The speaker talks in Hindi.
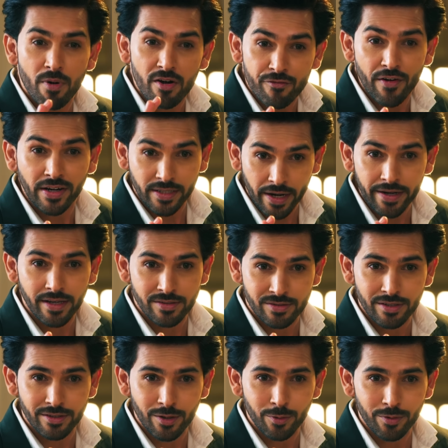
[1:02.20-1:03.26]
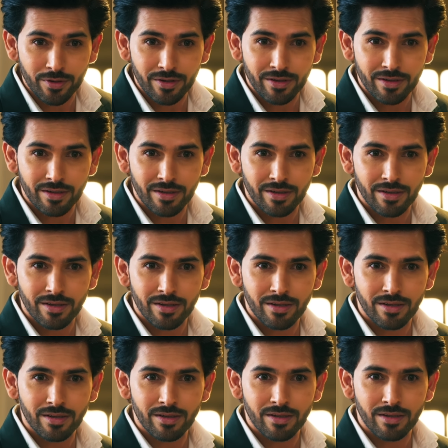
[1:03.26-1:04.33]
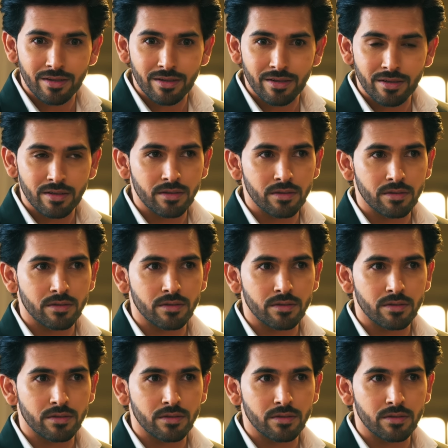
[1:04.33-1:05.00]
परफेक्ट आइडियाज देता हूँ ऐसा तुम्हें लगता है